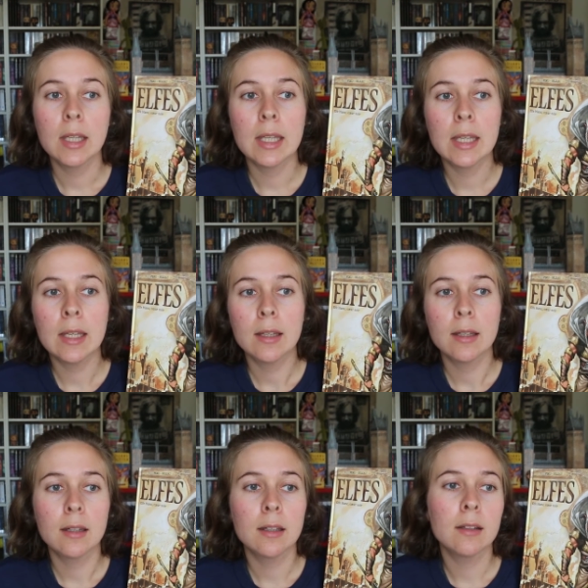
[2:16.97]
Et
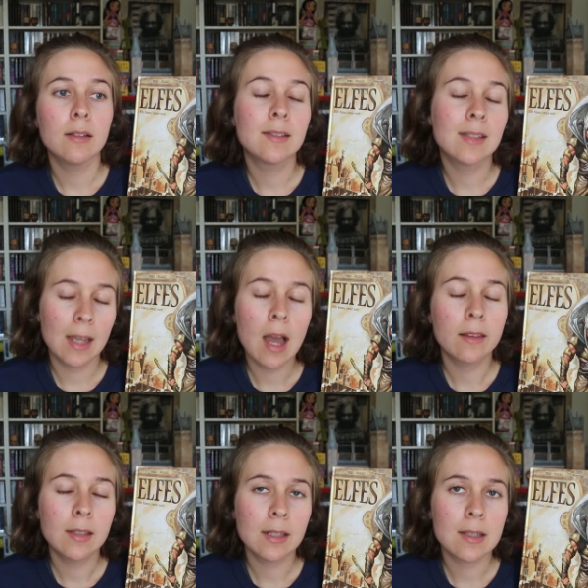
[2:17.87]
c'est
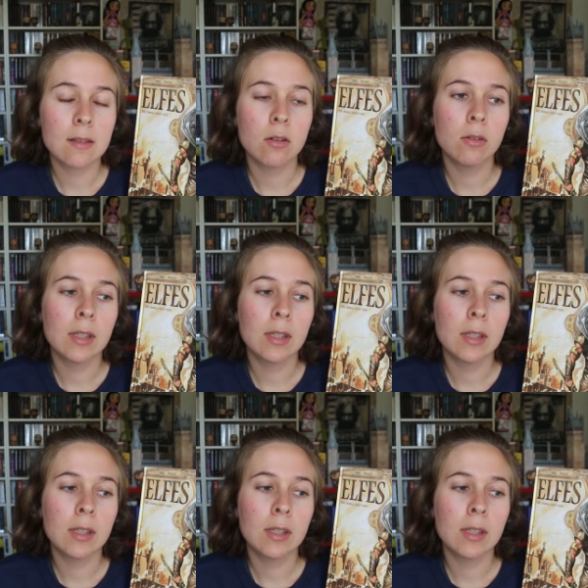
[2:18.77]
intéressant,